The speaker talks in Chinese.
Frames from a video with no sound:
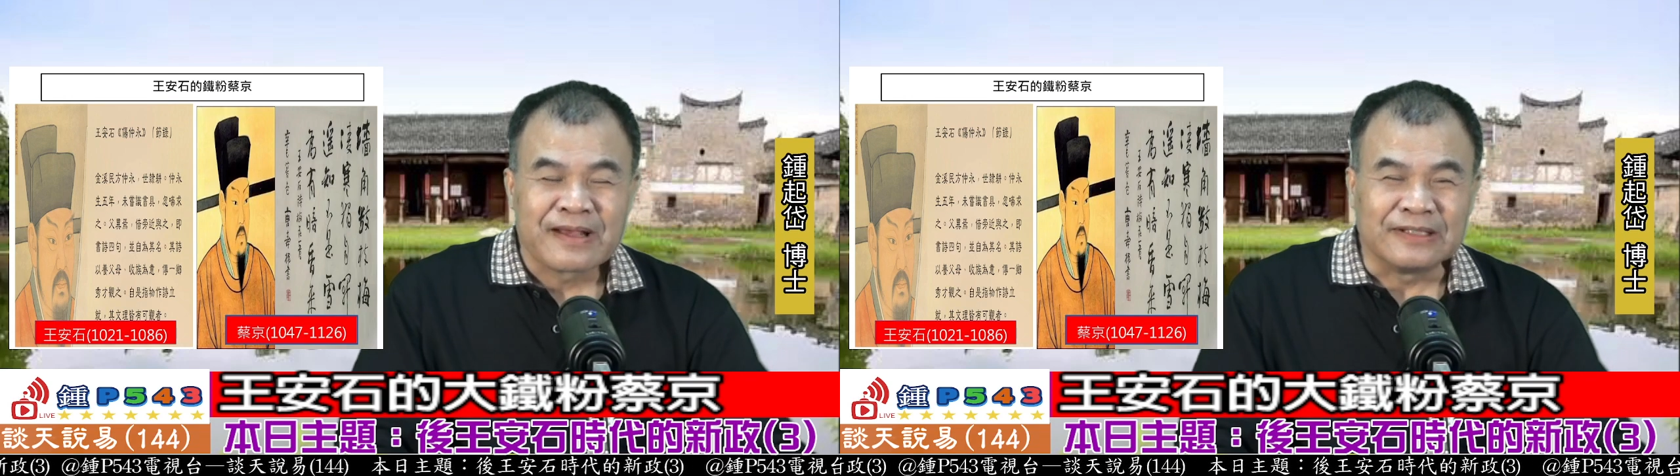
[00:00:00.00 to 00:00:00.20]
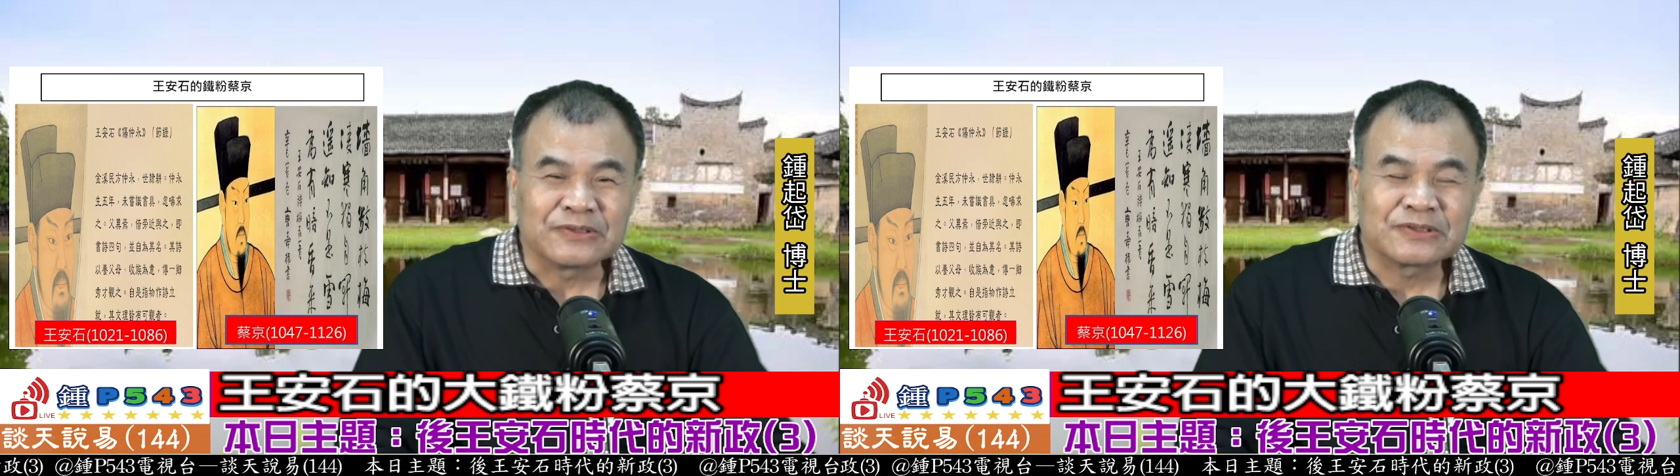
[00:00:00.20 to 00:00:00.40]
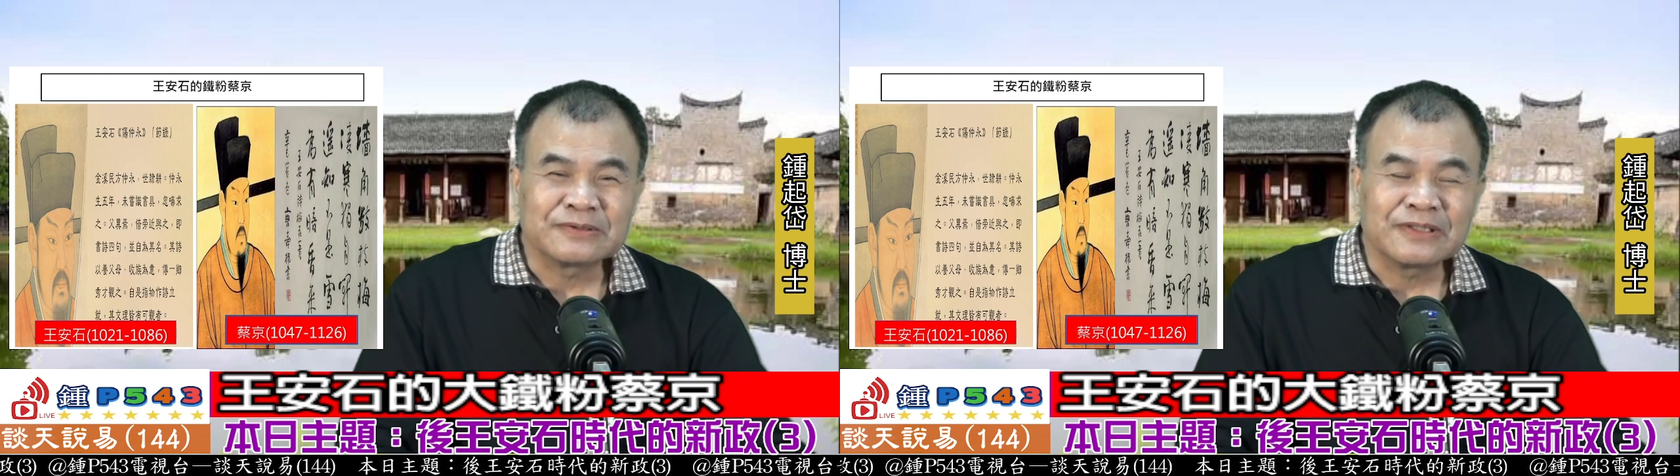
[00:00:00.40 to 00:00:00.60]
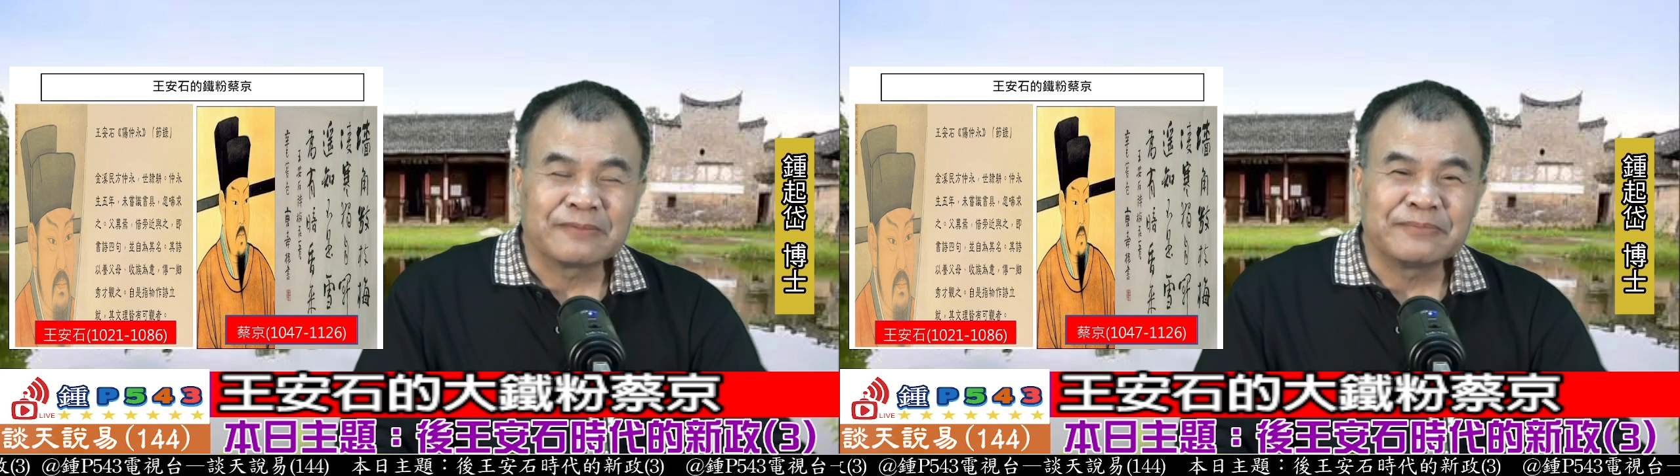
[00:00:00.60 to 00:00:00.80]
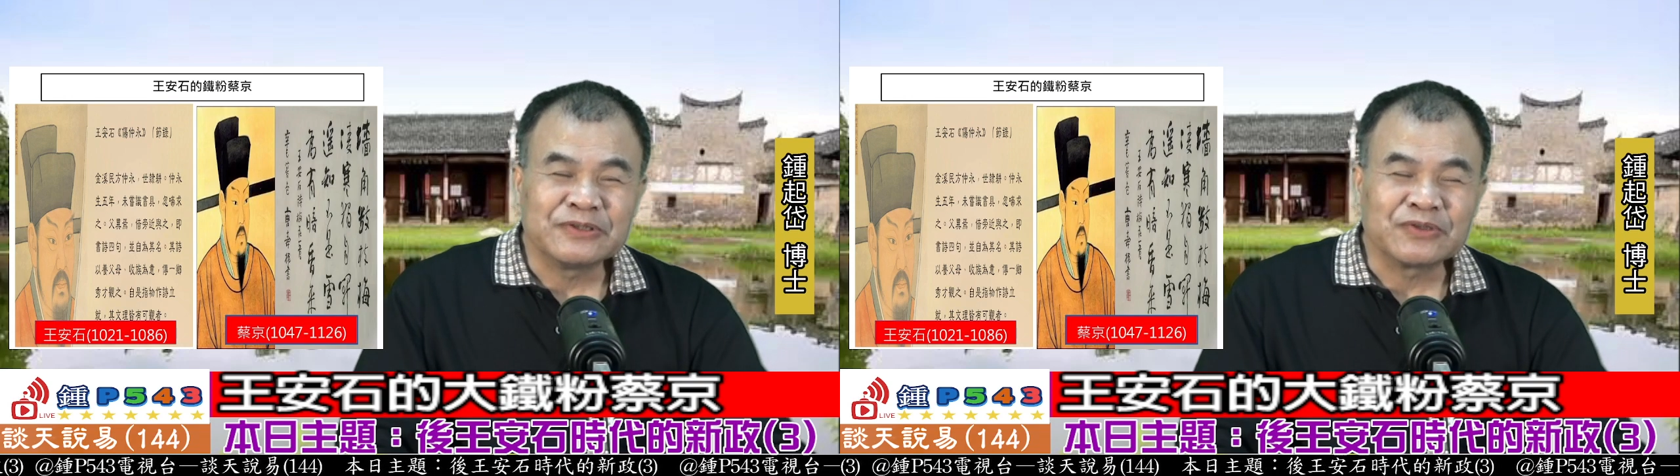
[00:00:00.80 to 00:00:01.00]
也就是
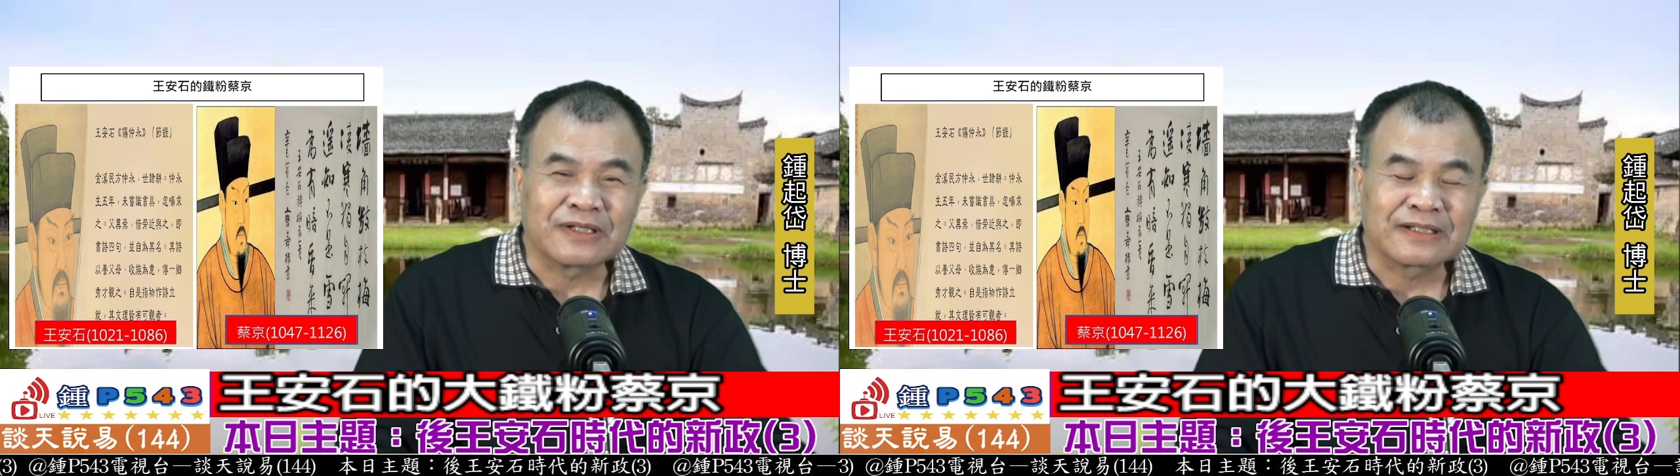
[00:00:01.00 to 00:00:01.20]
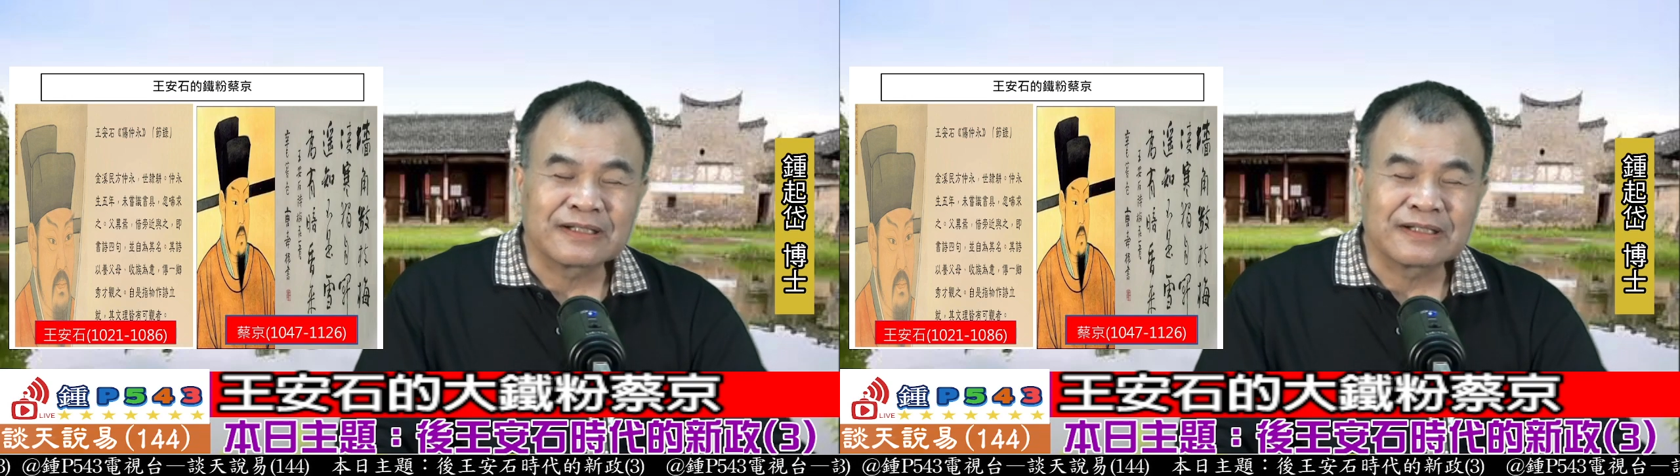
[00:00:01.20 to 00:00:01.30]
要必须要